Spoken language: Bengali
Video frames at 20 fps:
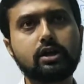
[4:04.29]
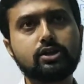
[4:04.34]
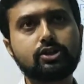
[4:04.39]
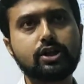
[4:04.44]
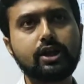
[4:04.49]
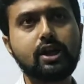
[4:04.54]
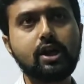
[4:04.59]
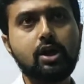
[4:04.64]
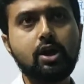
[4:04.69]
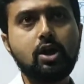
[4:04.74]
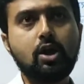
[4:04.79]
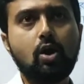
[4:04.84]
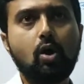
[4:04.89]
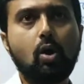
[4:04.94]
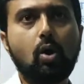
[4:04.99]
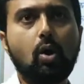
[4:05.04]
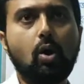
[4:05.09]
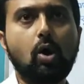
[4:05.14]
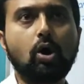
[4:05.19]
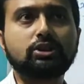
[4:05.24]
সেই
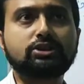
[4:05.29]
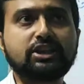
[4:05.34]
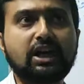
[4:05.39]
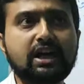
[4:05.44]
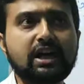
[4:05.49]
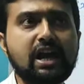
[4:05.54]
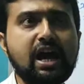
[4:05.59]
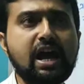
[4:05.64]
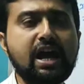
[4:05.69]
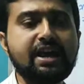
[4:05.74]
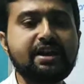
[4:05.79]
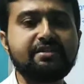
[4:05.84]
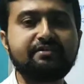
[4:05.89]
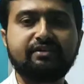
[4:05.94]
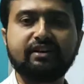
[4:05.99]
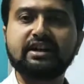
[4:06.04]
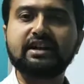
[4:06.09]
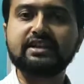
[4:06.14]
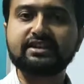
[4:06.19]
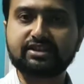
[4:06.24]
অজানা
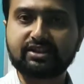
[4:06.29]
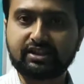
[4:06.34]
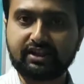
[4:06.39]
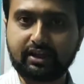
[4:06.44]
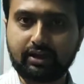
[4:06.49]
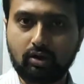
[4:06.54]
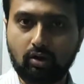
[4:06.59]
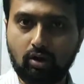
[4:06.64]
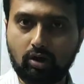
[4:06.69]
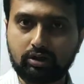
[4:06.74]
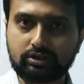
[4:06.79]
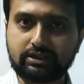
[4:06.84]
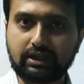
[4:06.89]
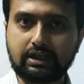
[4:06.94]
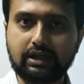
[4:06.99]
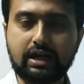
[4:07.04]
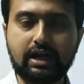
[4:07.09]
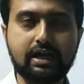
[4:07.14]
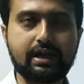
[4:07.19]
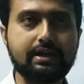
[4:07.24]
এভারেস্টকে
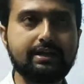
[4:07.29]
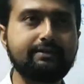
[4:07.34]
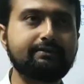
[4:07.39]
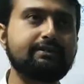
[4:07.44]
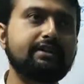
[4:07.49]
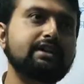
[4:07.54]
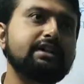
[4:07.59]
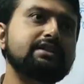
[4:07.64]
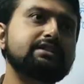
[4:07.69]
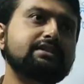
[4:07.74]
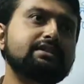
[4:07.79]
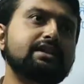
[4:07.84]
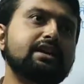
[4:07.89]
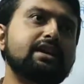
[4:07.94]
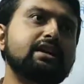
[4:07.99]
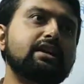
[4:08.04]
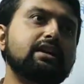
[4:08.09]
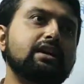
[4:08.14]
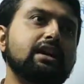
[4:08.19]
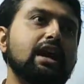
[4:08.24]
অজানা এভারেস্টের
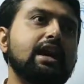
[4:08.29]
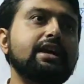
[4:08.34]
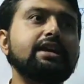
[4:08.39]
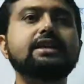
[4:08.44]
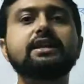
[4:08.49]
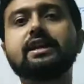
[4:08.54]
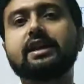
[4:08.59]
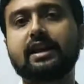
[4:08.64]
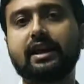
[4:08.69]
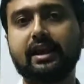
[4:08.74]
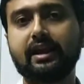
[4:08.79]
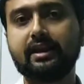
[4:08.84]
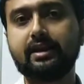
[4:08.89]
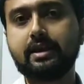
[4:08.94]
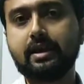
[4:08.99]
কাহিনীকে